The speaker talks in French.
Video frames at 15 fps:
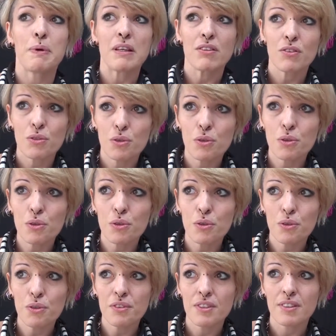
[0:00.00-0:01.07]
parce
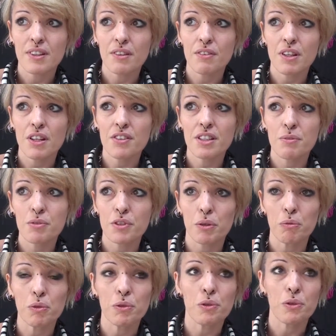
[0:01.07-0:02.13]
que c'est un village qui me semble